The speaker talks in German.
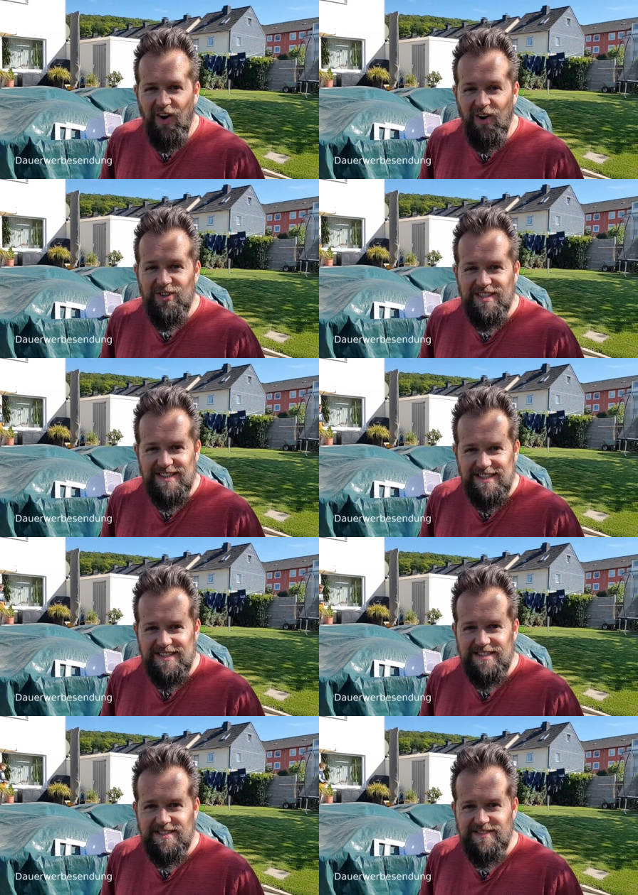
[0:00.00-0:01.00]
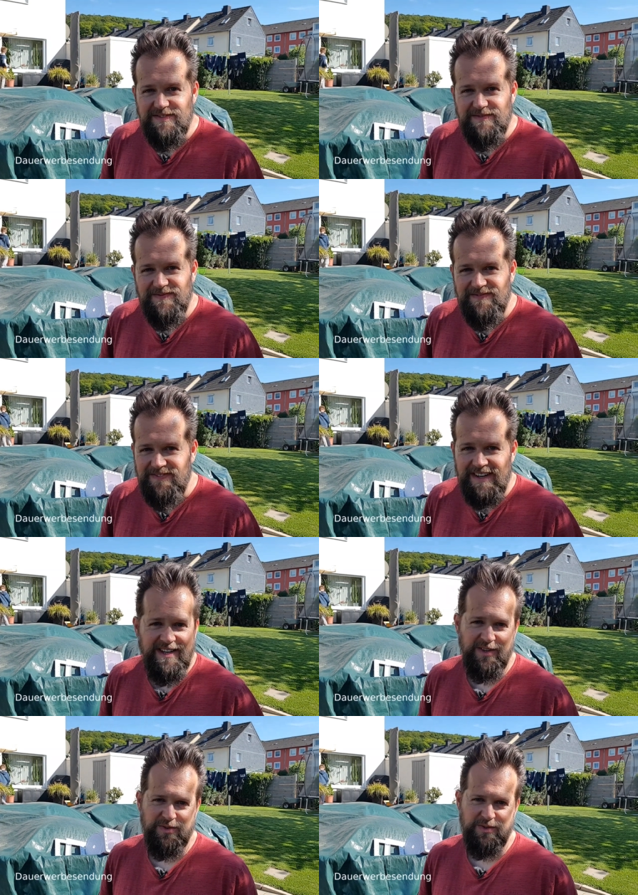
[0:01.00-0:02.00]
heute ist
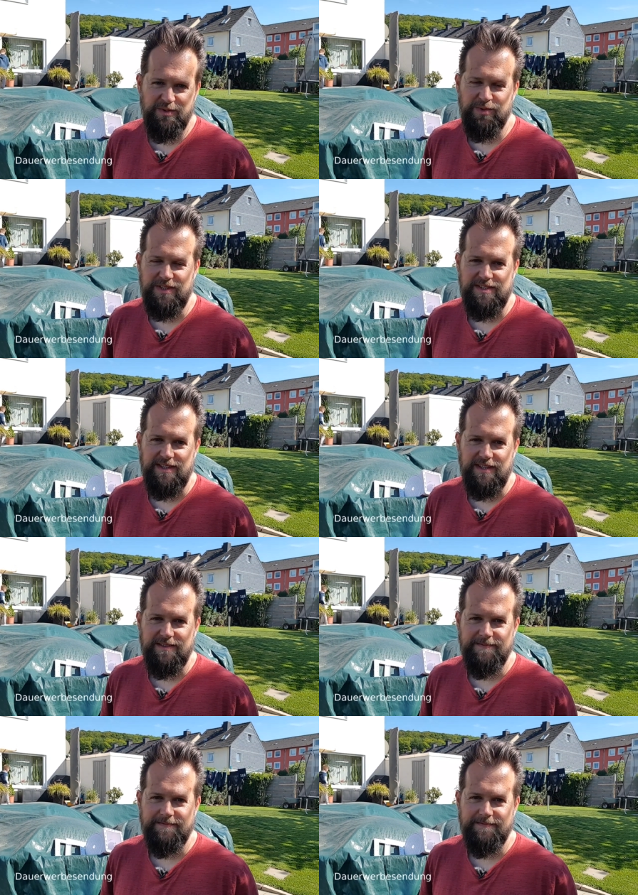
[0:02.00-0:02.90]
Weihnachten und Geburtstag.